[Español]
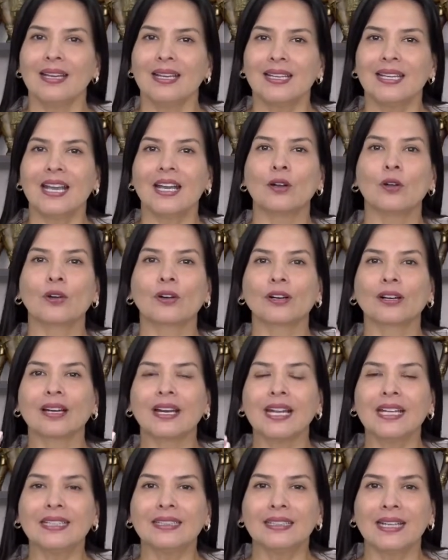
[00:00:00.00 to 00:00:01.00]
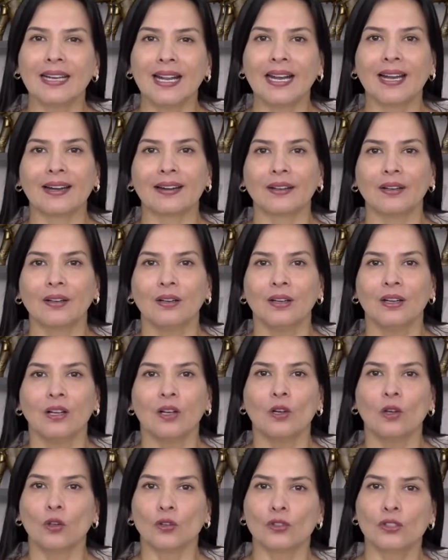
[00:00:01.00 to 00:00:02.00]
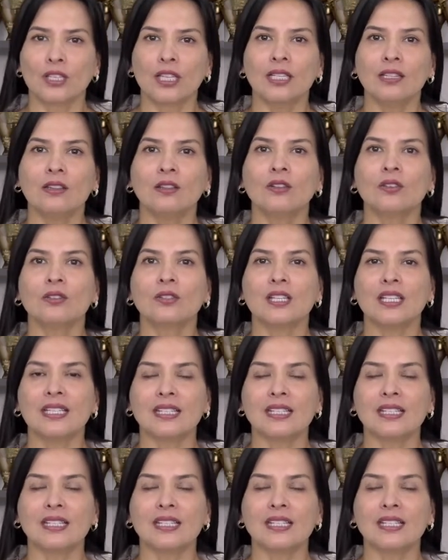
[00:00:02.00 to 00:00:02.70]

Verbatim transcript: quiero reiterar los signos y